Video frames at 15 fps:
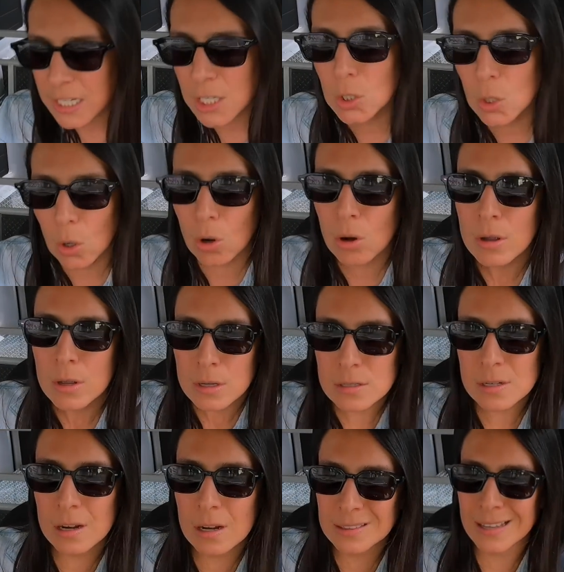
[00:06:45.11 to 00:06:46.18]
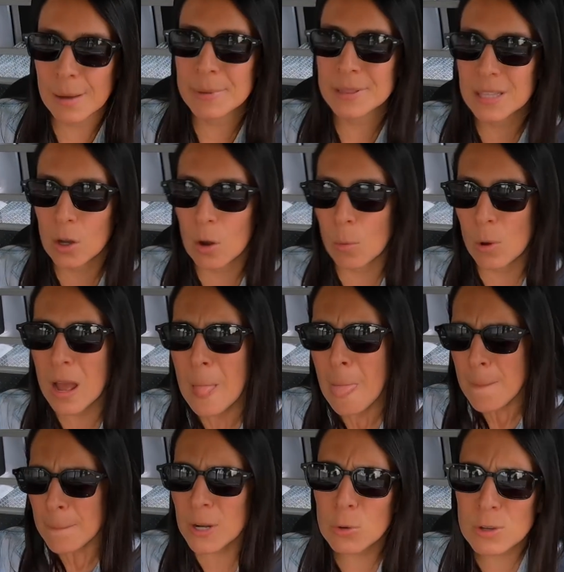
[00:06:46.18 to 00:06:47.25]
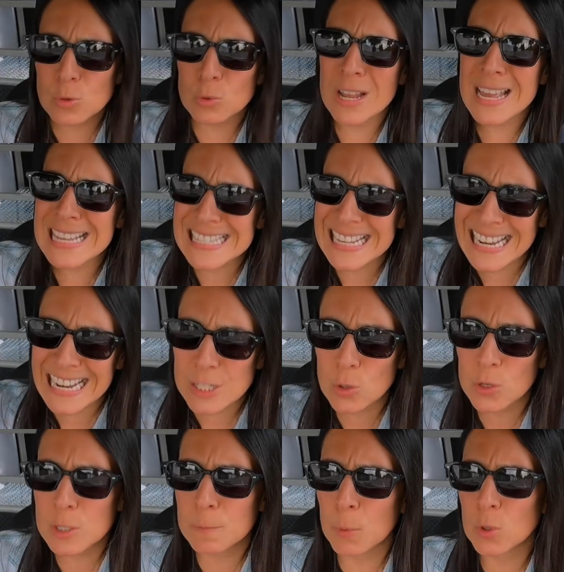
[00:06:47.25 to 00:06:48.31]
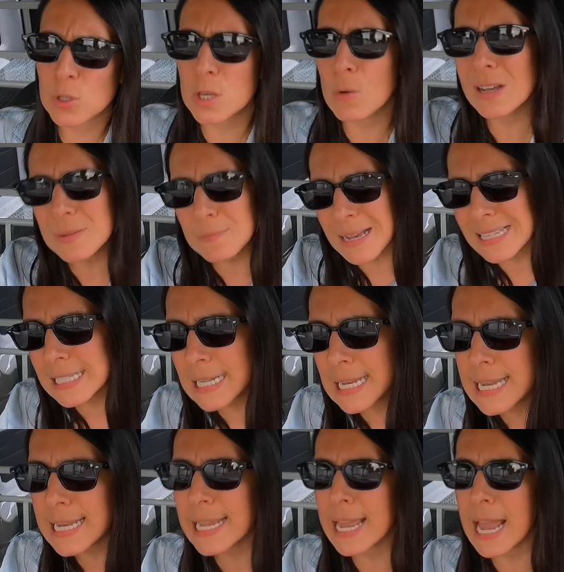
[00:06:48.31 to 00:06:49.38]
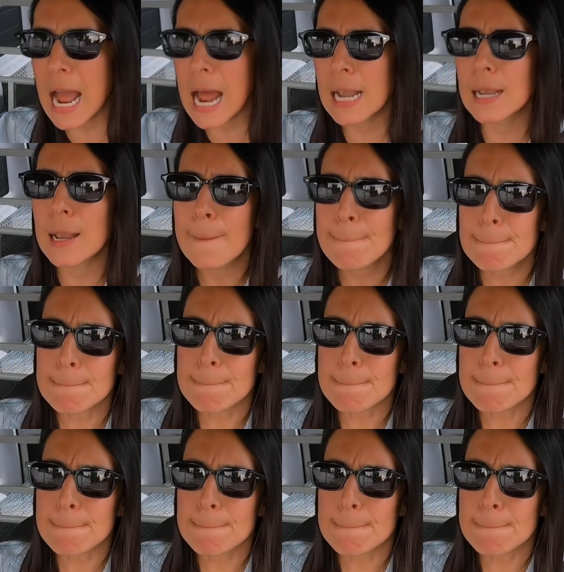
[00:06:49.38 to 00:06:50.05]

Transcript: no, es relativamente cómoda, pero no es una aceleración explosiva, es más lineal,